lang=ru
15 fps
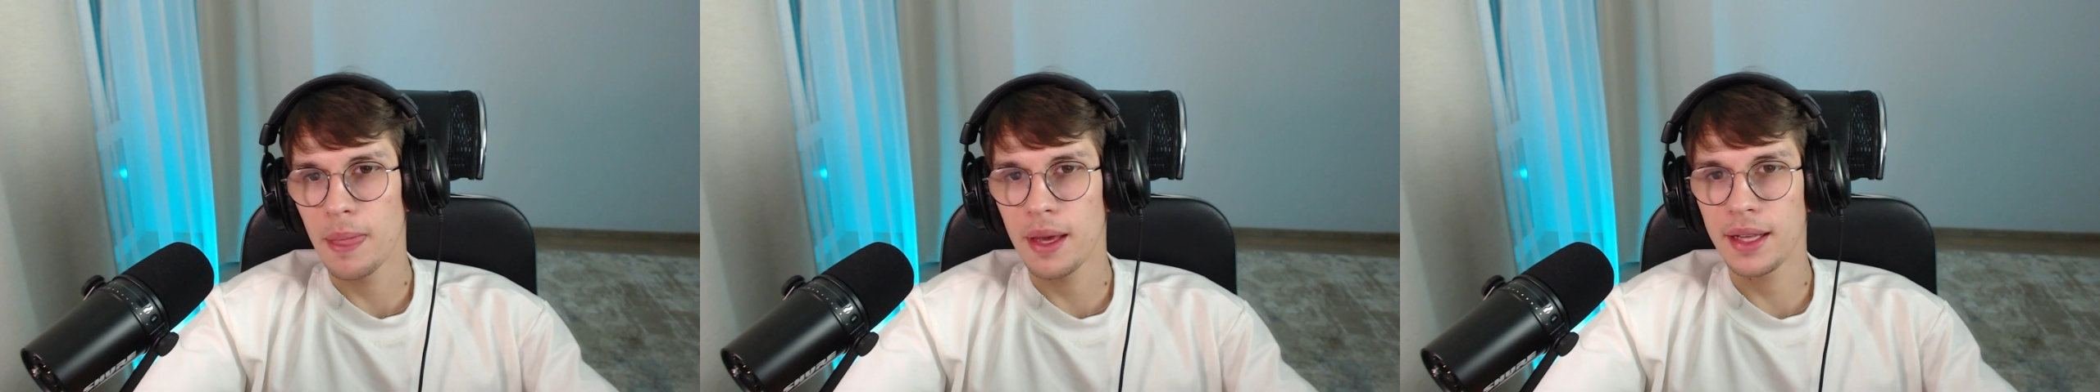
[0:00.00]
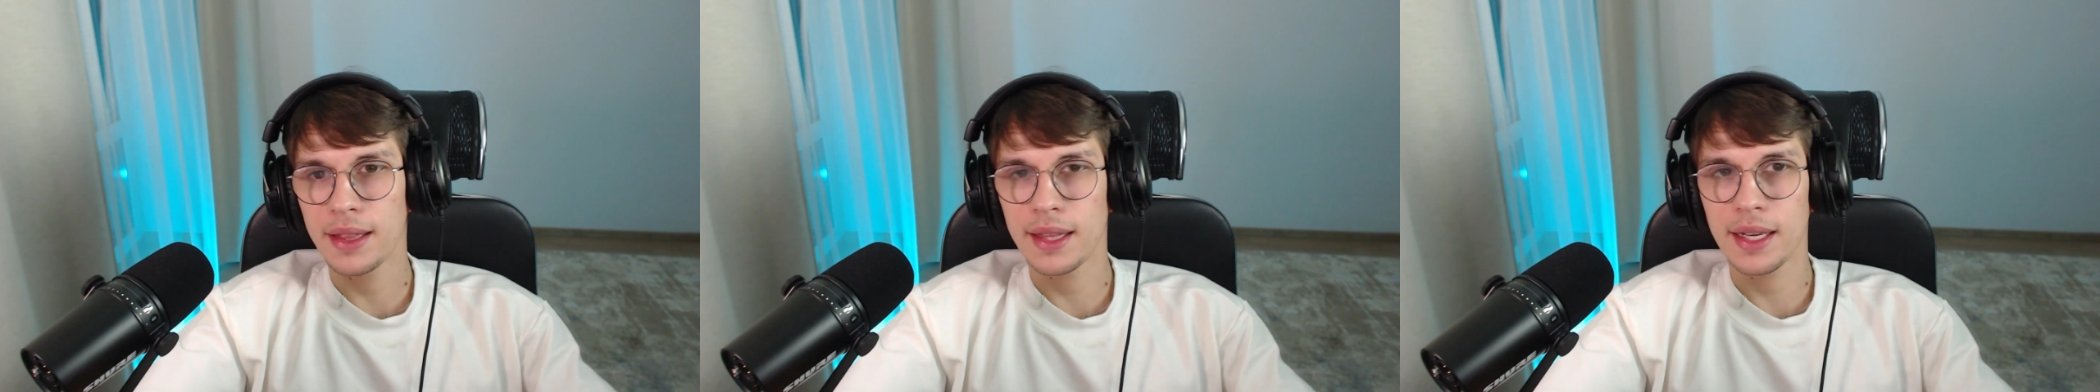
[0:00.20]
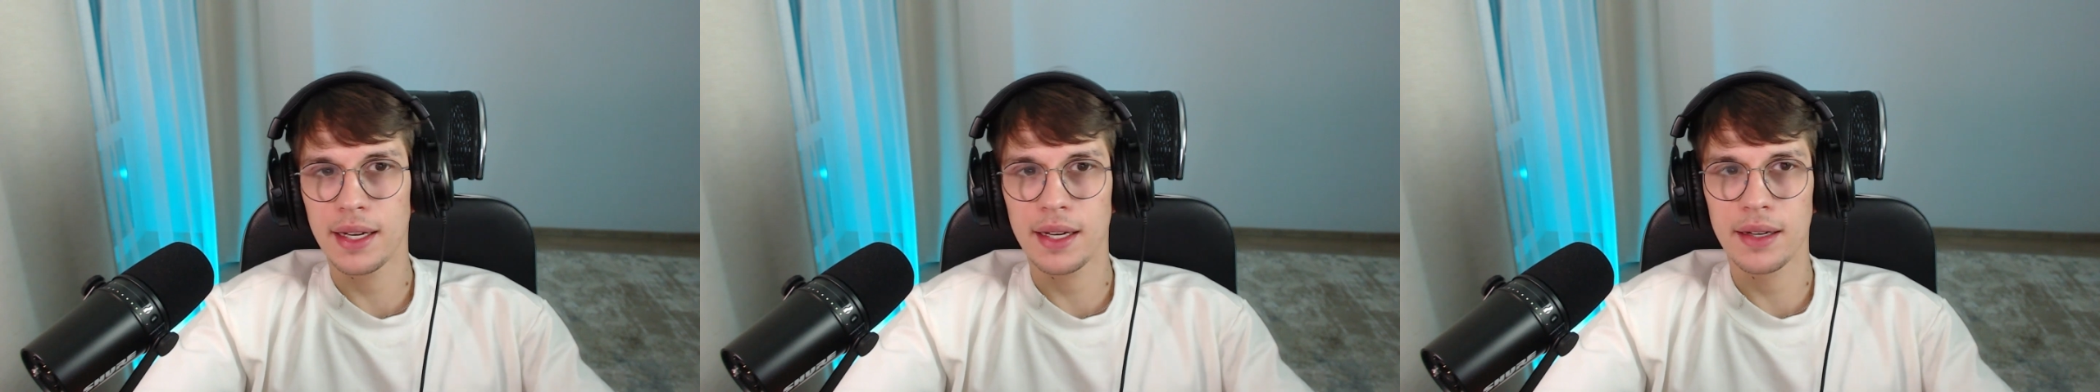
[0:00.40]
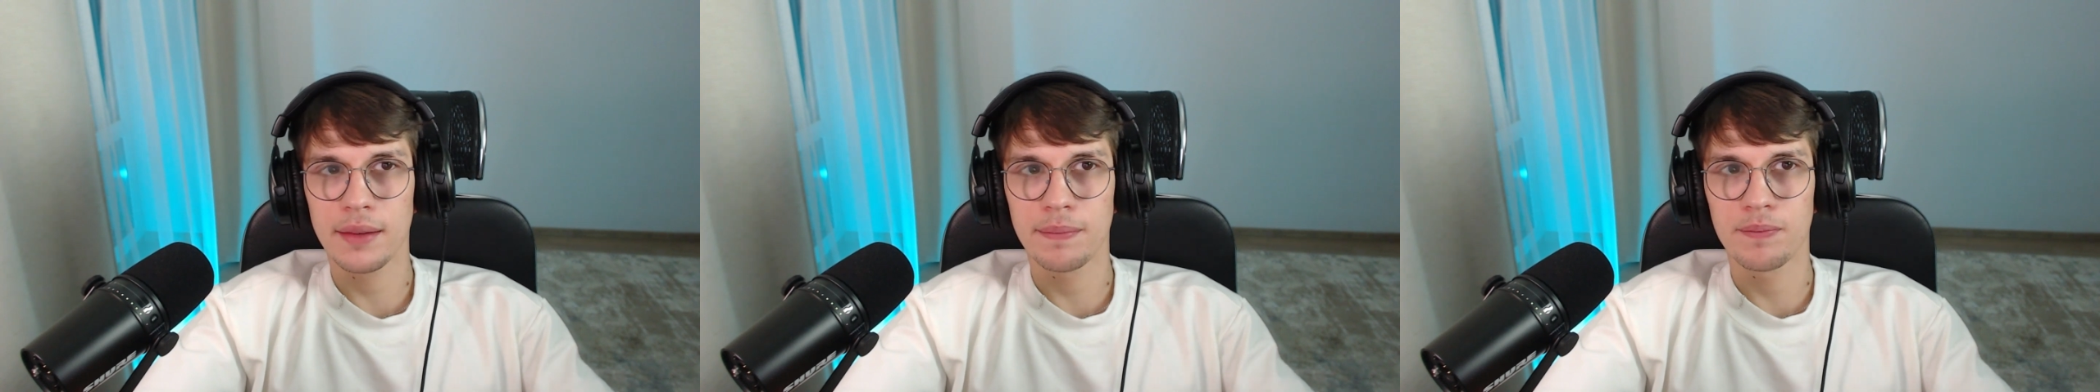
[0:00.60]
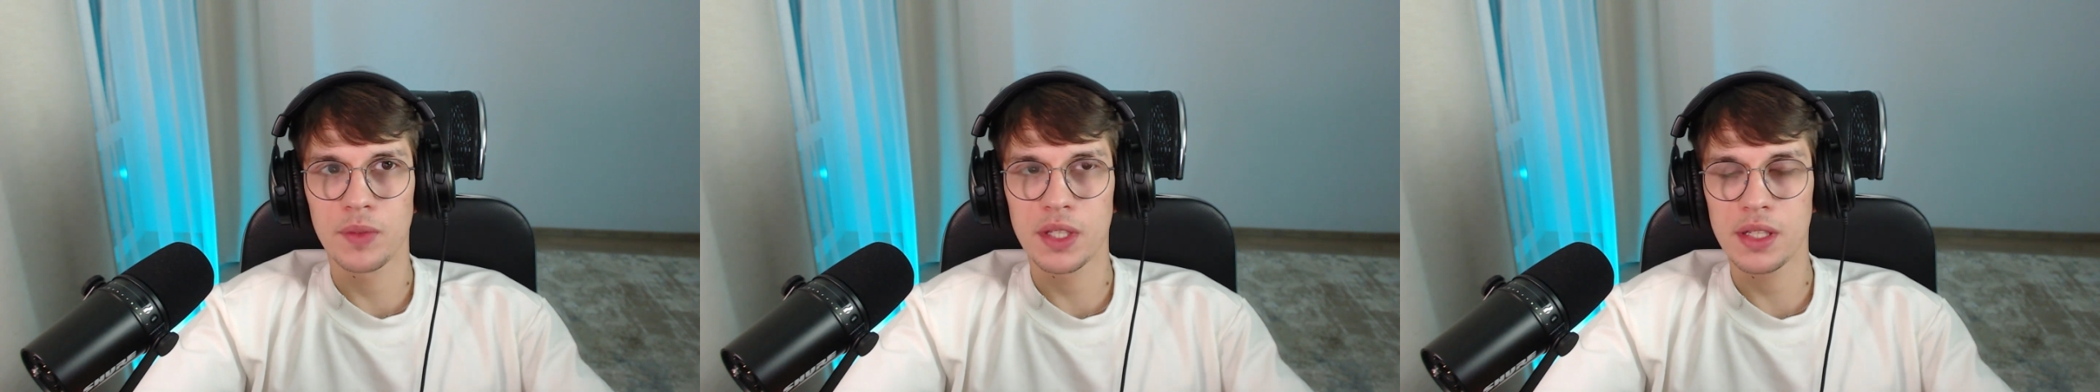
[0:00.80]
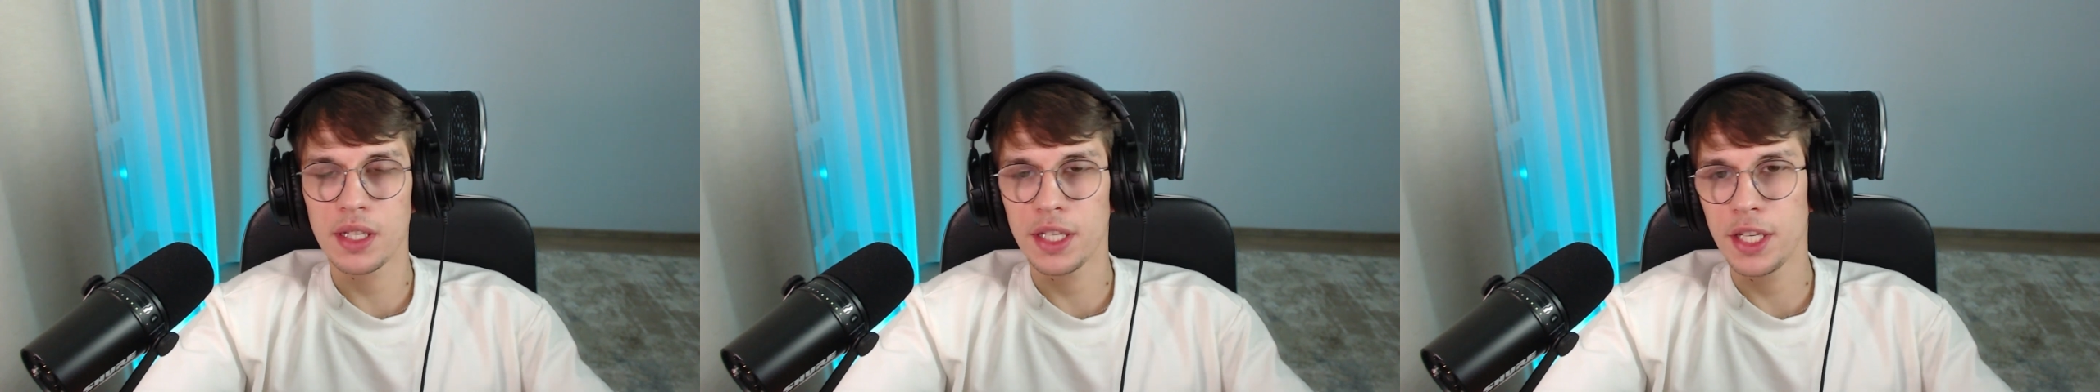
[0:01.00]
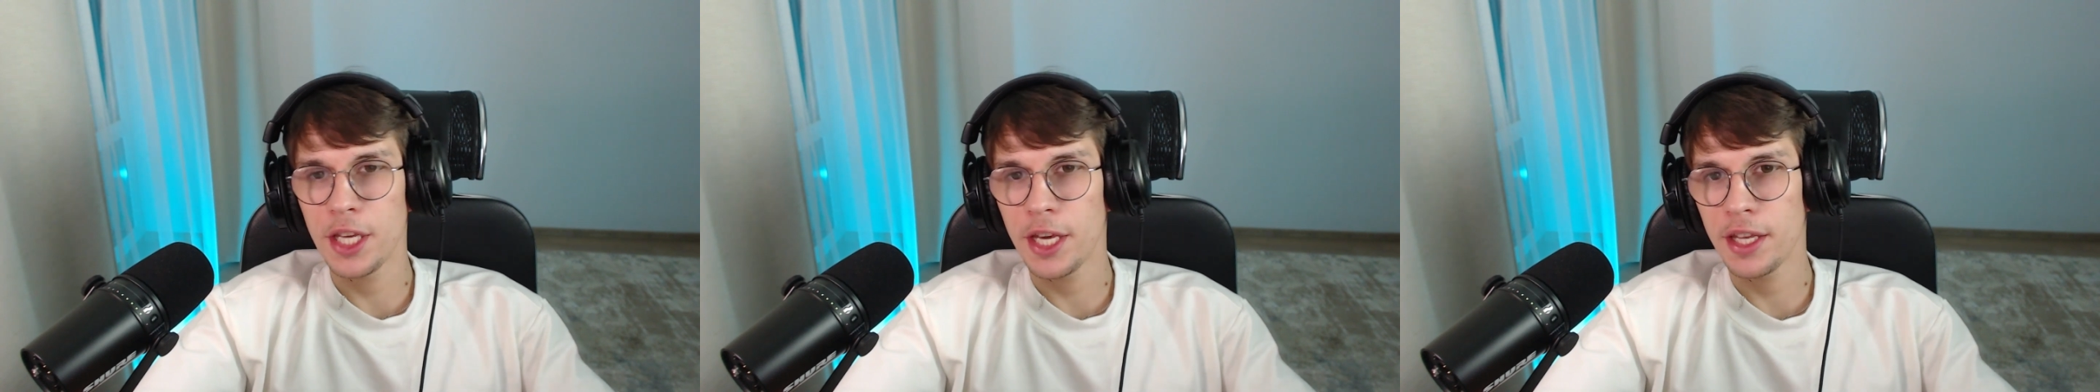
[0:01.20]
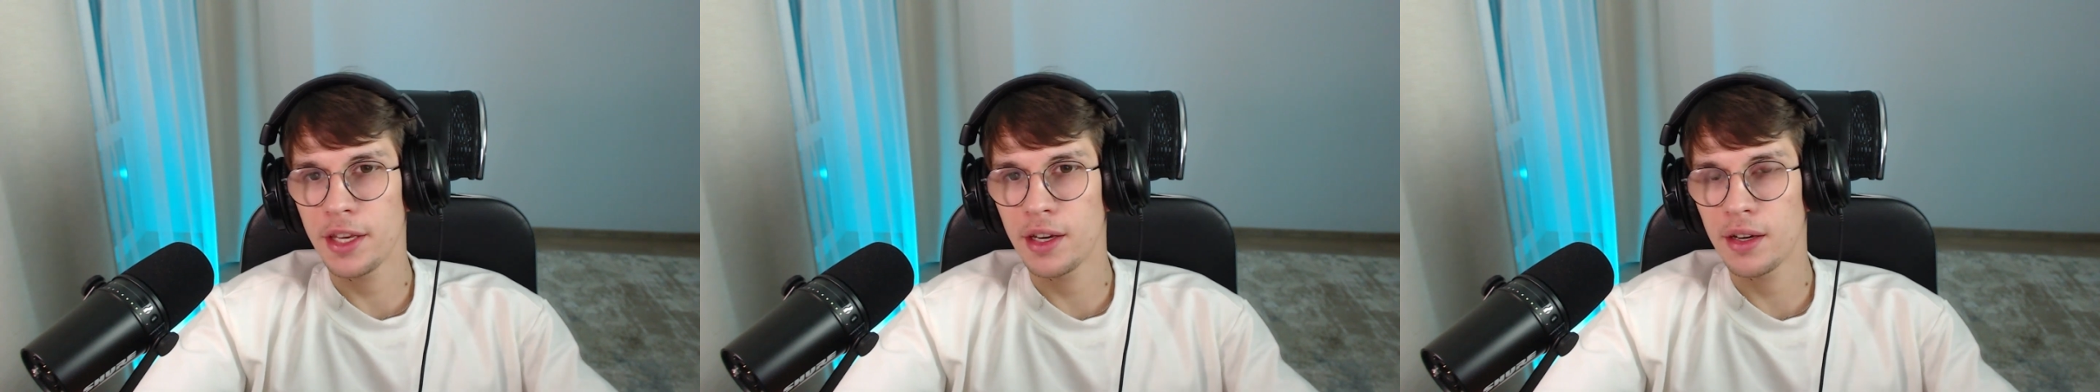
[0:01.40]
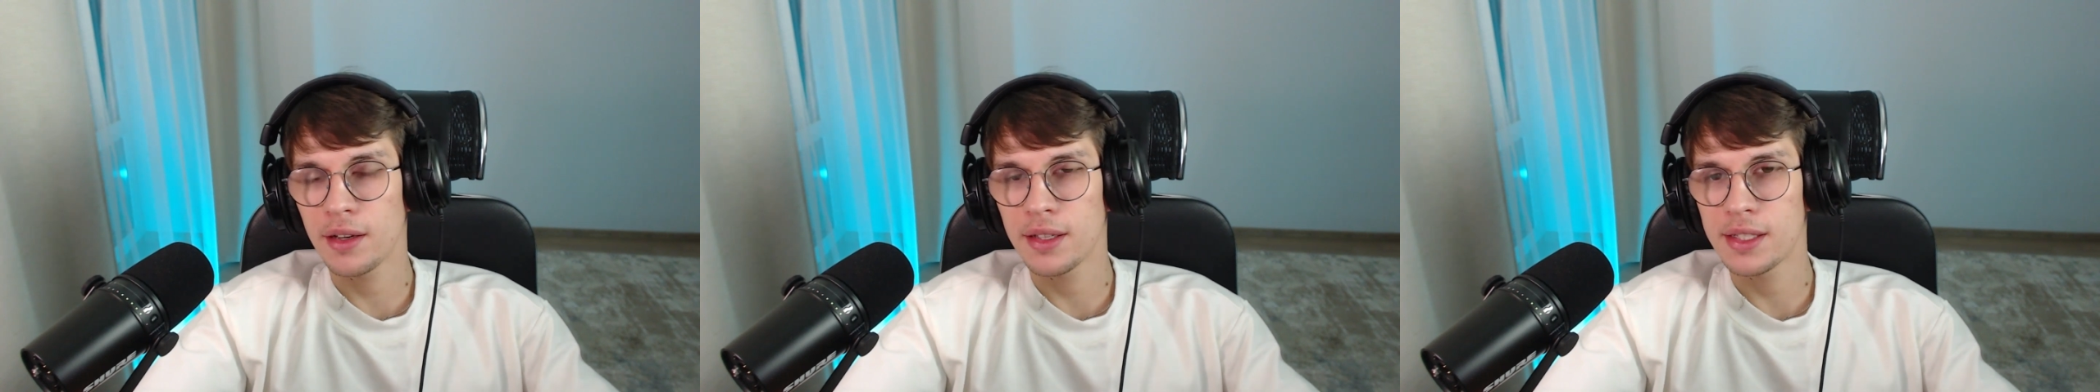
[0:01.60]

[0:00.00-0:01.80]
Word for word: это соединение